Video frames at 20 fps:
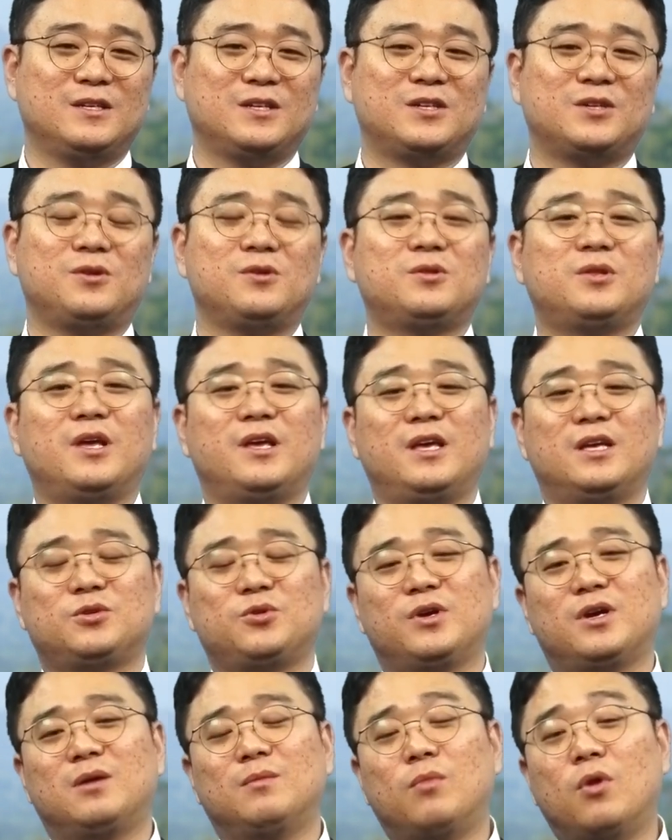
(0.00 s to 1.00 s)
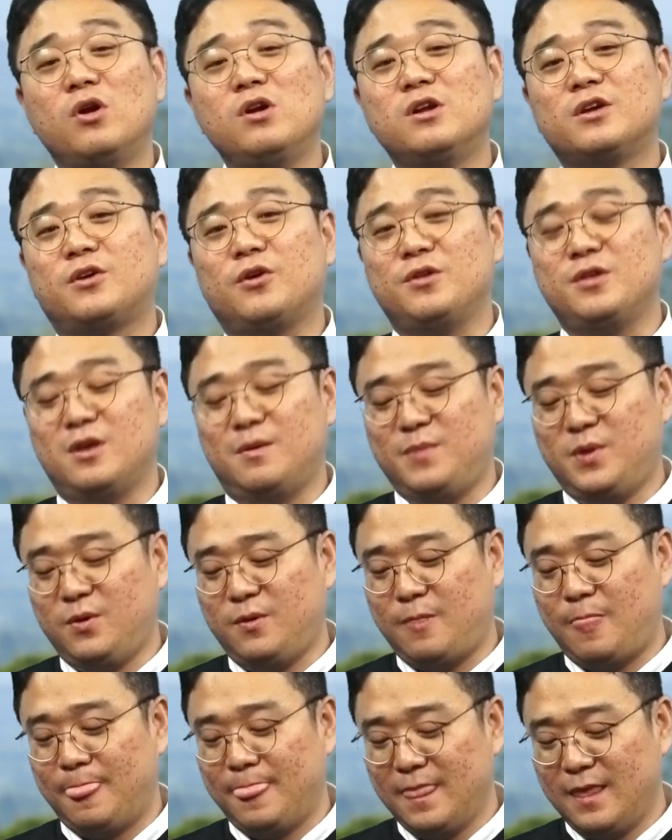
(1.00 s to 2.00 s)
그럴 때에 저희가 뭘
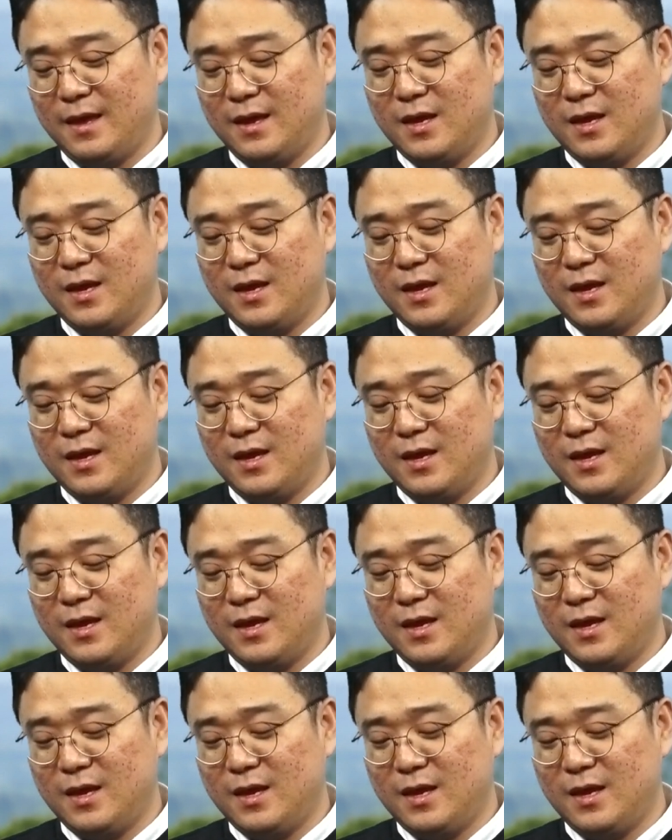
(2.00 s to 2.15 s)
느꼈냐면